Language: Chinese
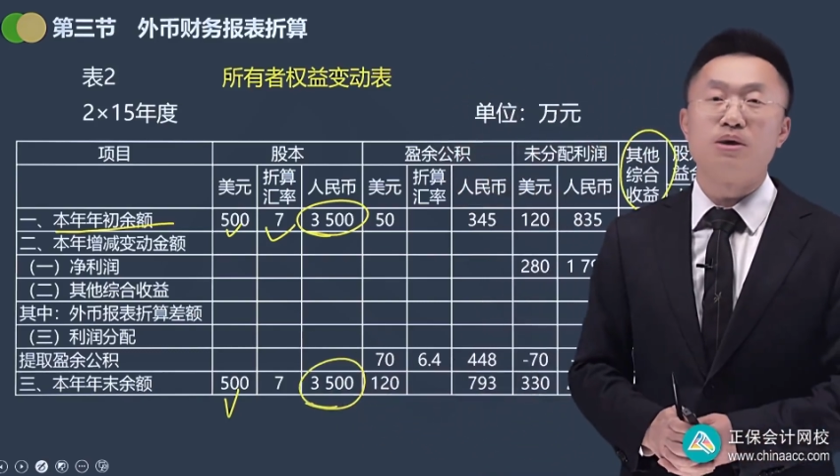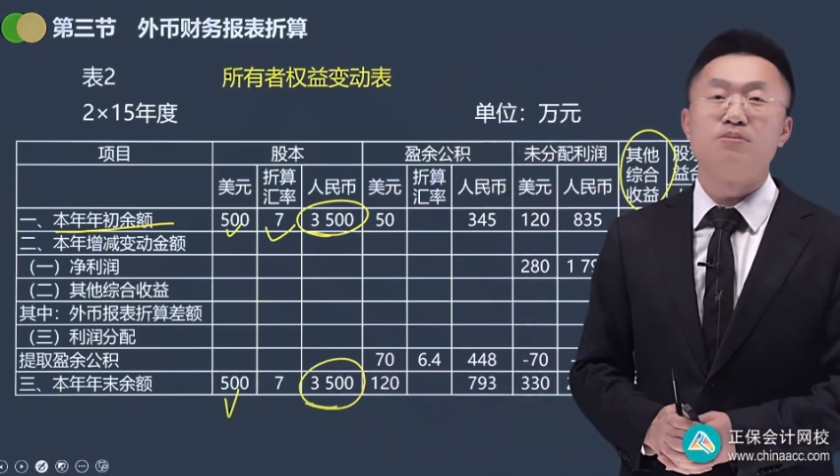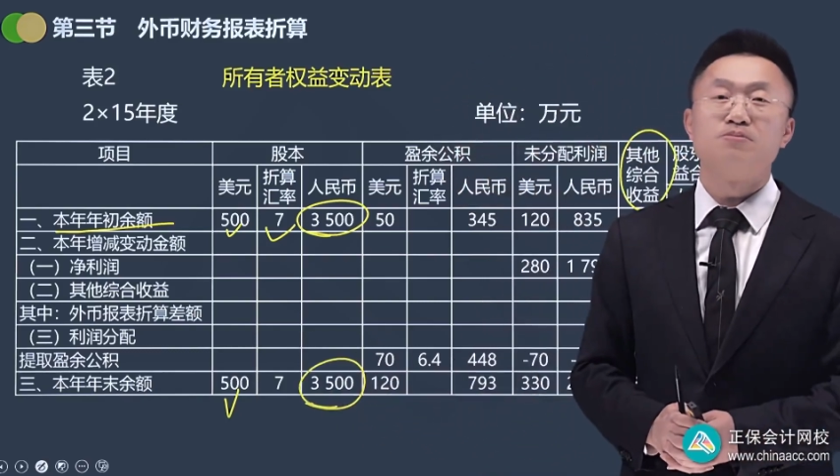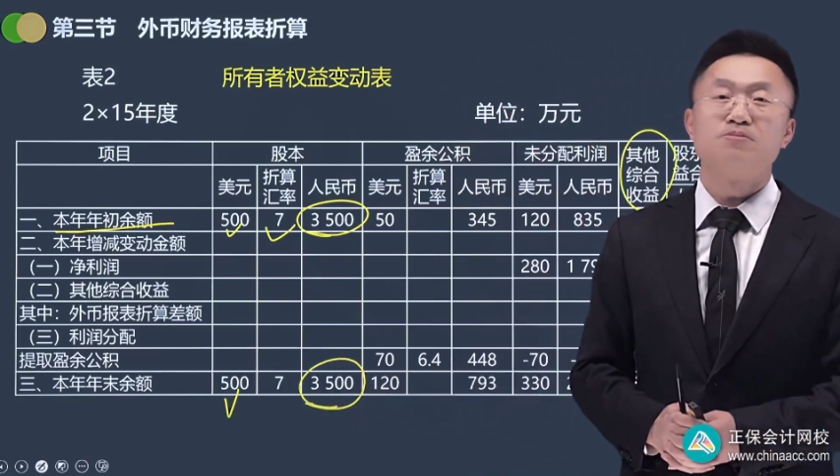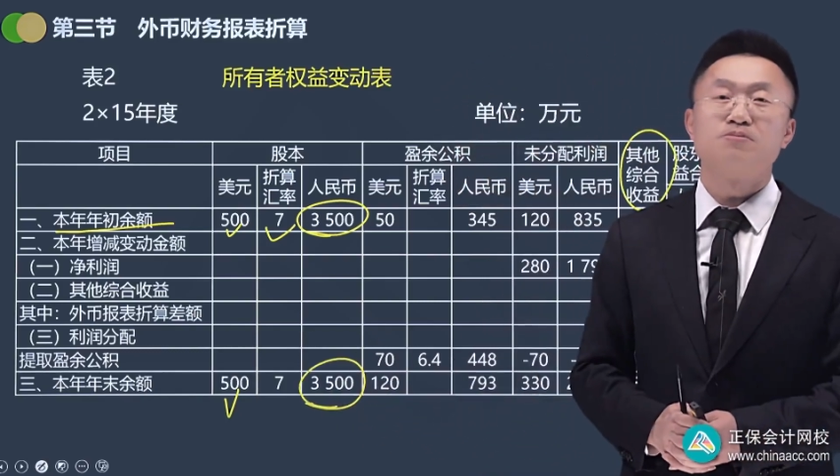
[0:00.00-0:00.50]

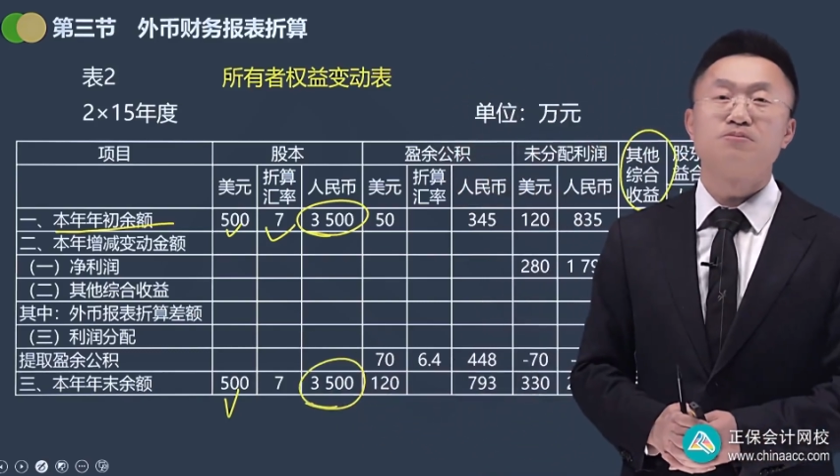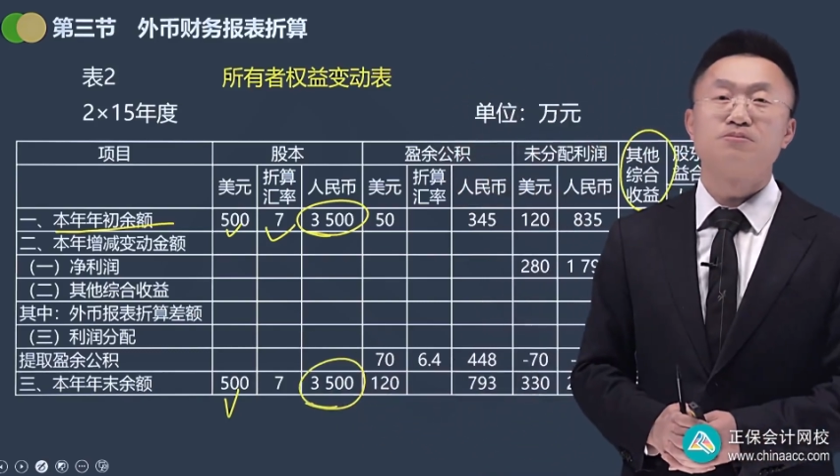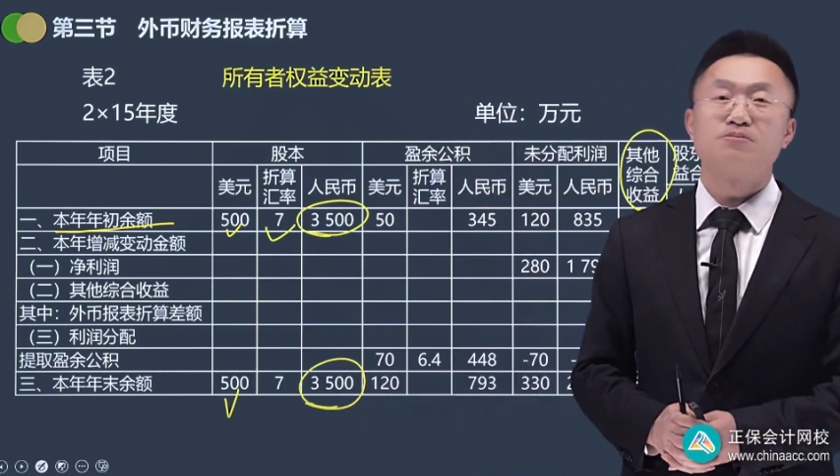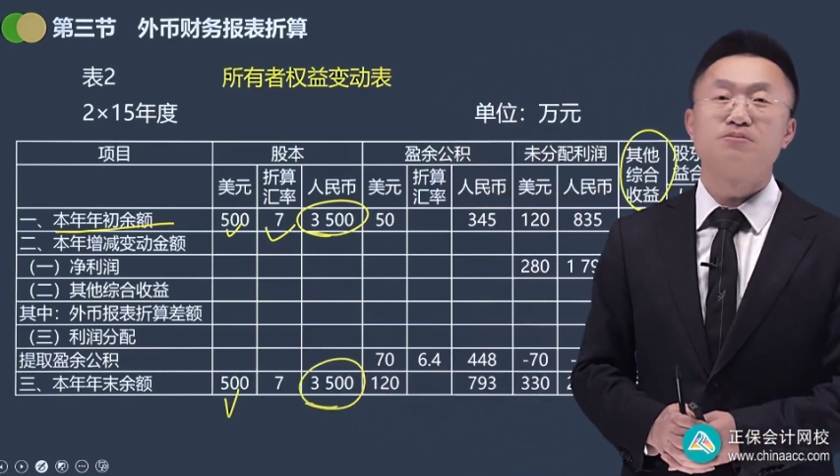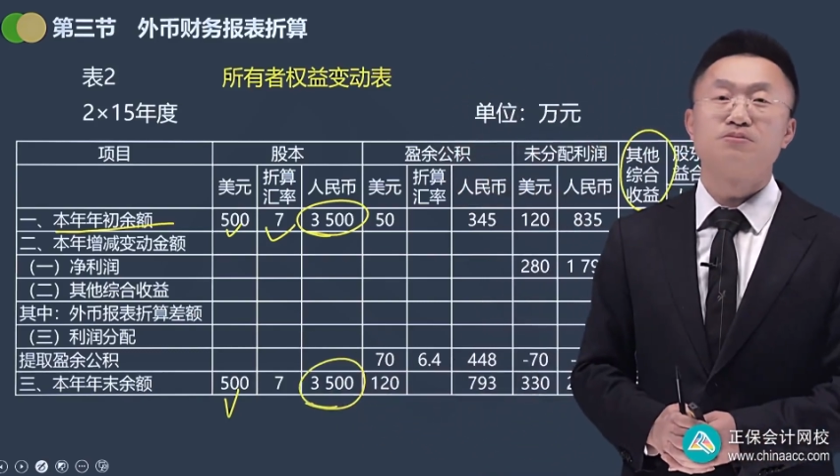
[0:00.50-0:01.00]
币，
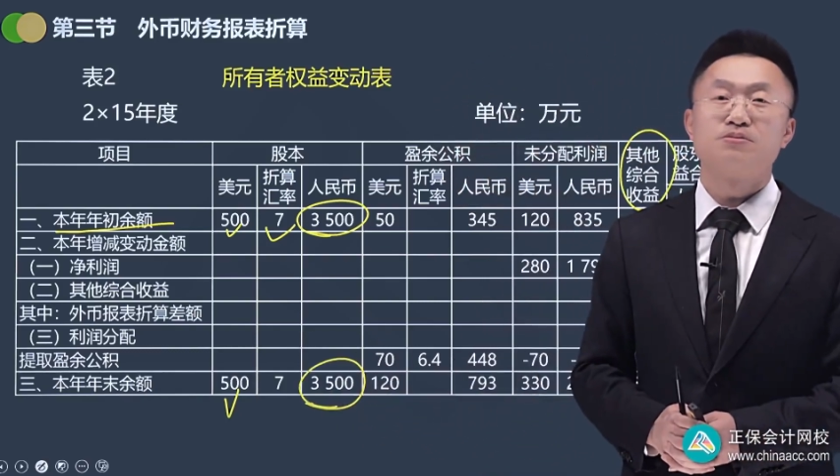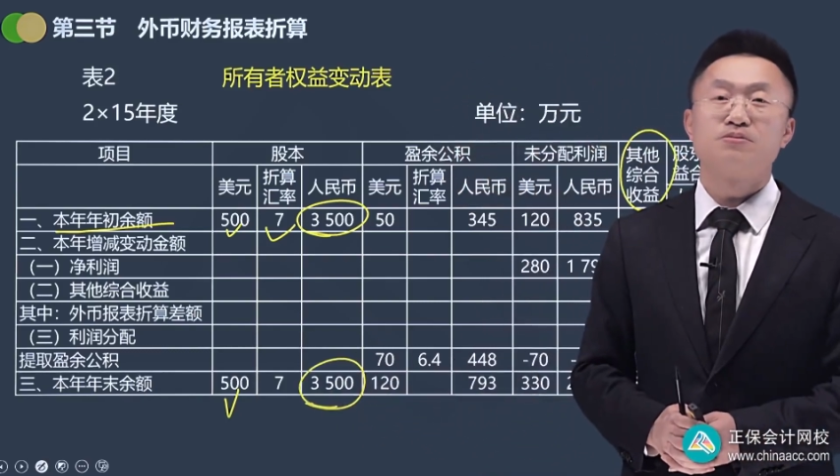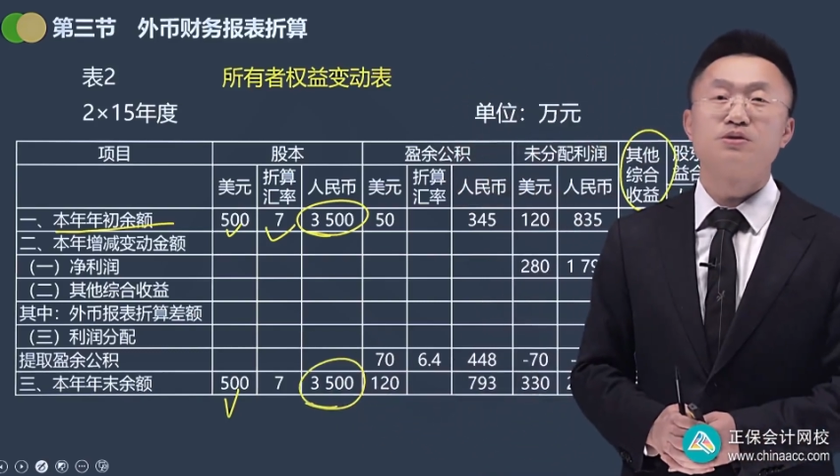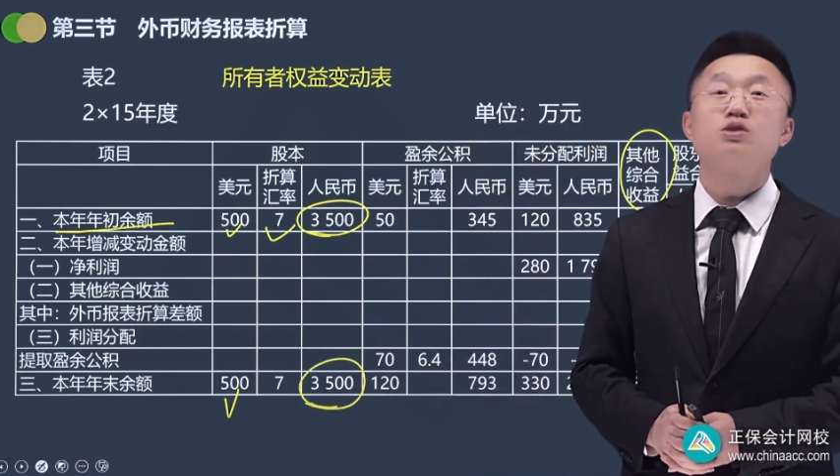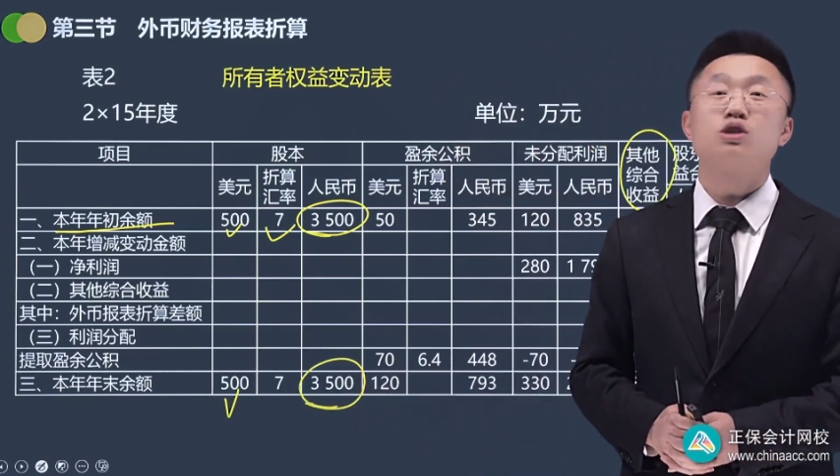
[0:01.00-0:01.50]

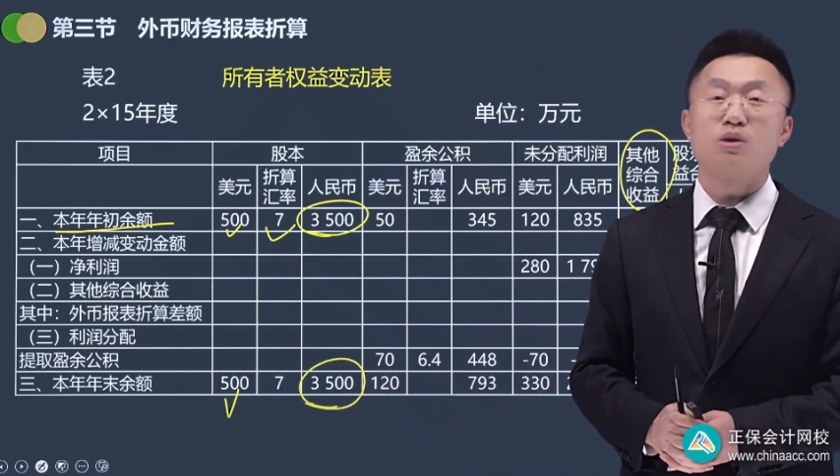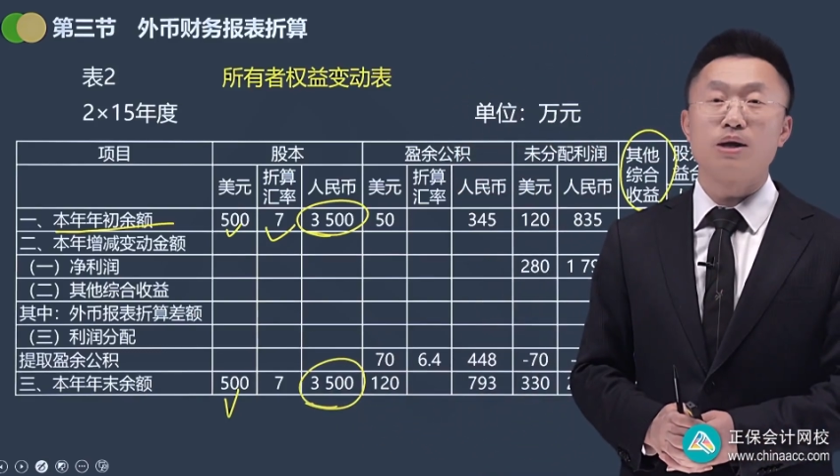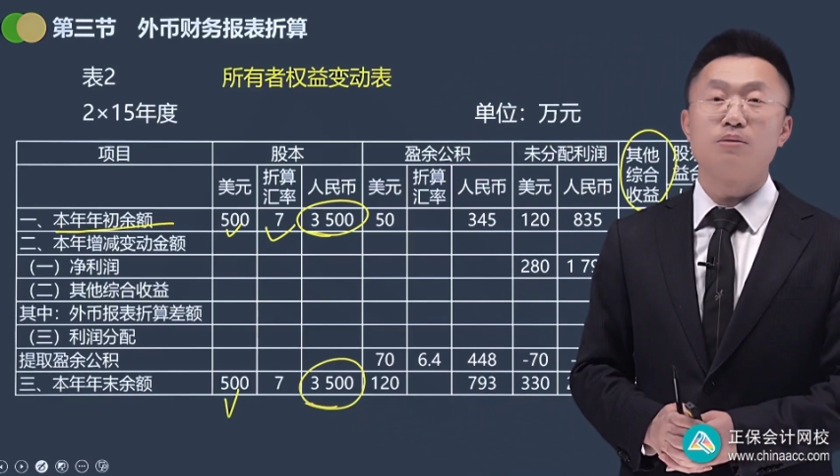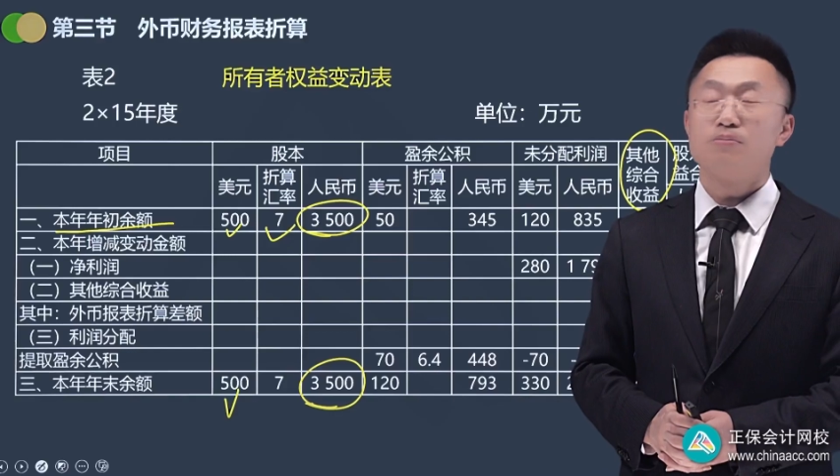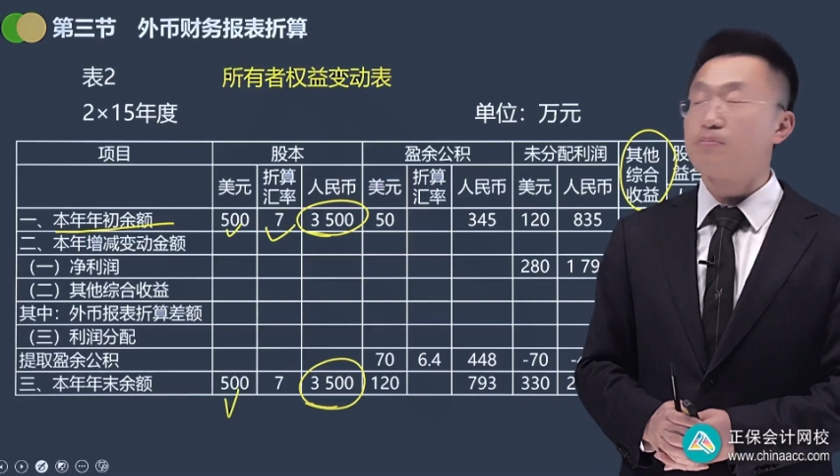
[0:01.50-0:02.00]
这就折
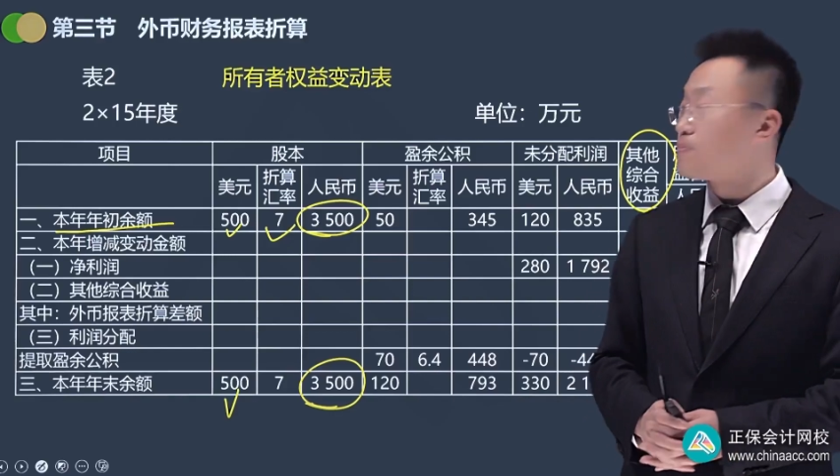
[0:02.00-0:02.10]
完了。